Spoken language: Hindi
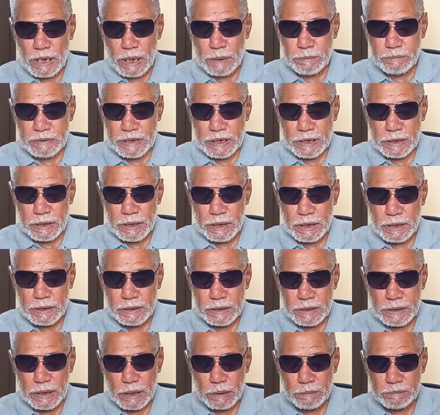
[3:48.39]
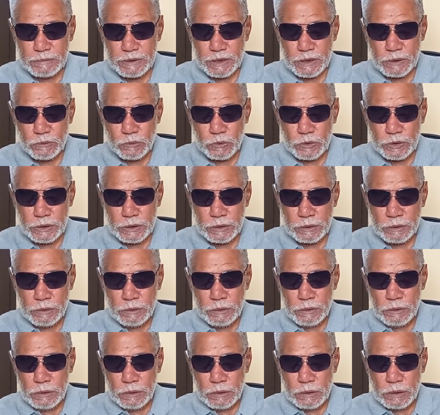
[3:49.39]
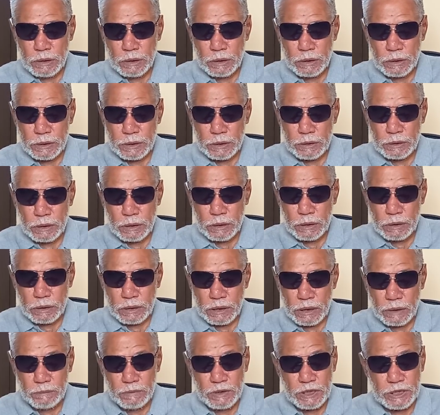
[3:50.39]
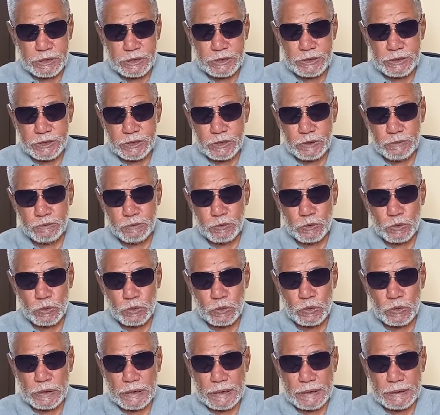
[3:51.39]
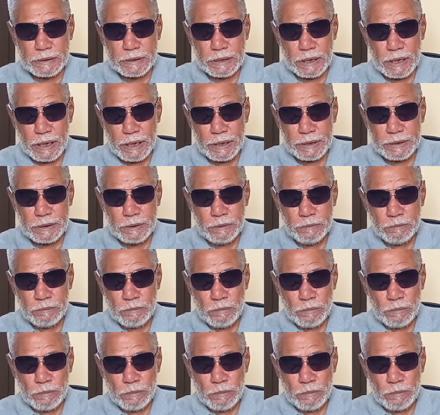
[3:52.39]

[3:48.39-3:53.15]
आपने कहा कि आपने कोई कमल जीत की फ़ोटो नहीं दिखाई